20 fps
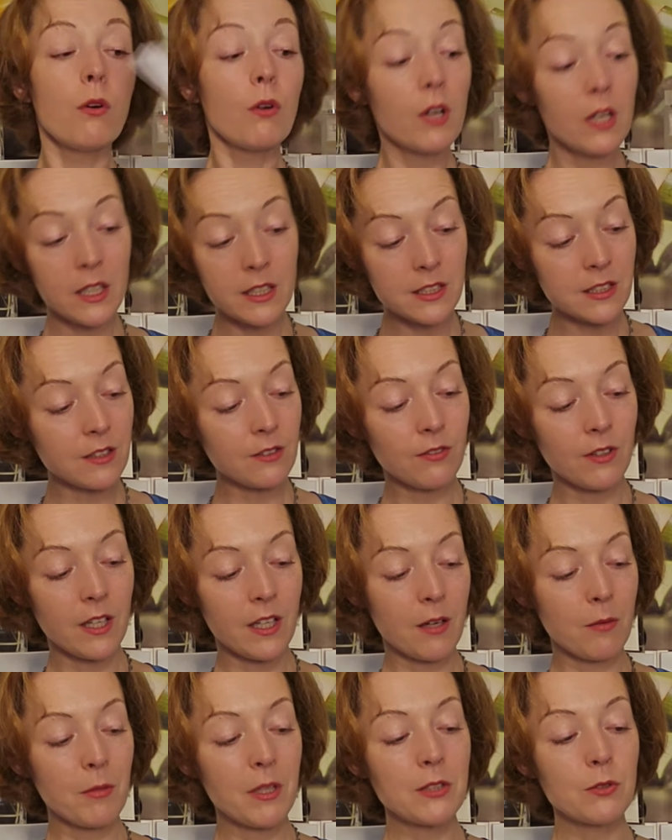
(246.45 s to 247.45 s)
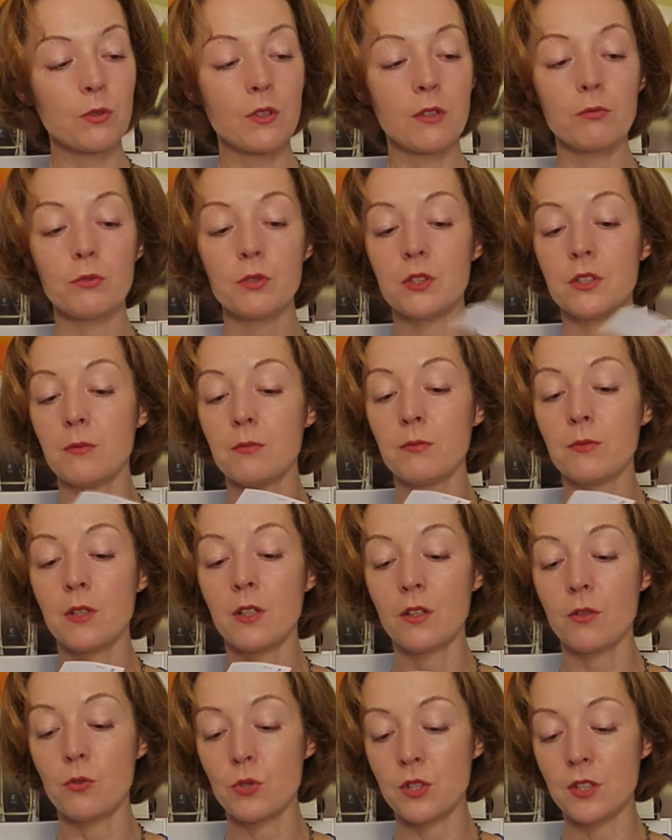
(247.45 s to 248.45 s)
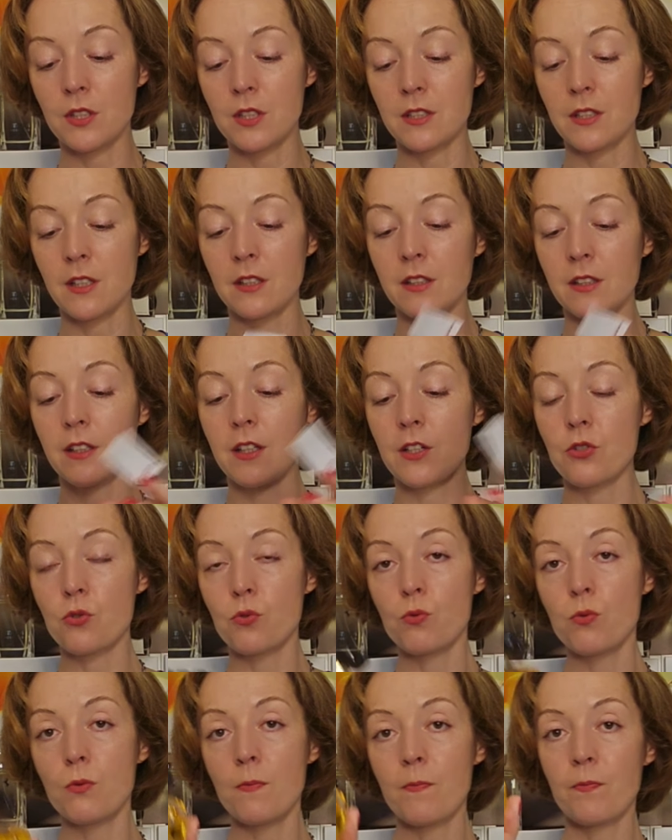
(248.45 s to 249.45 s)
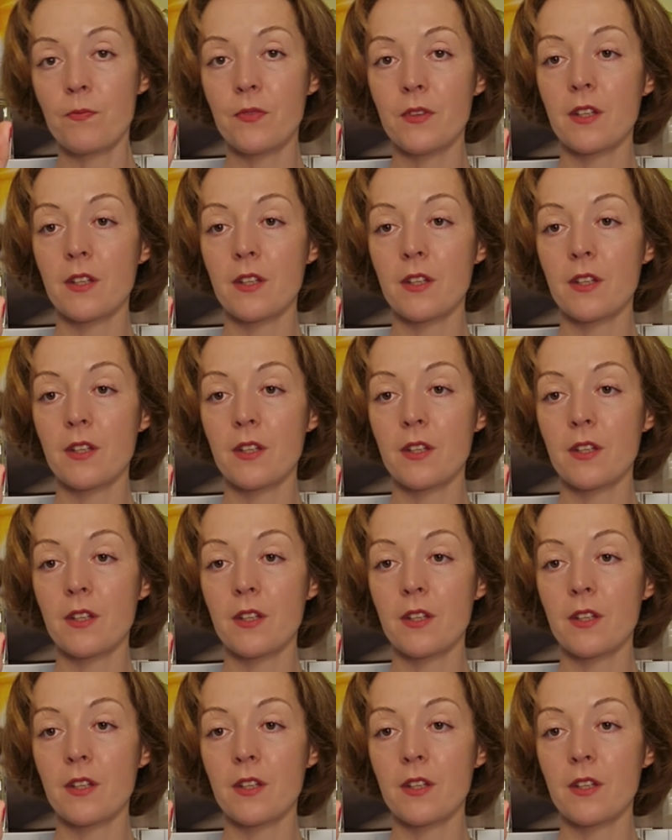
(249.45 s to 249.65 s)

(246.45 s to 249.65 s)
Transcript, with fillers: Красивый аромат, с удовольствием, как я уже сказала, ношу.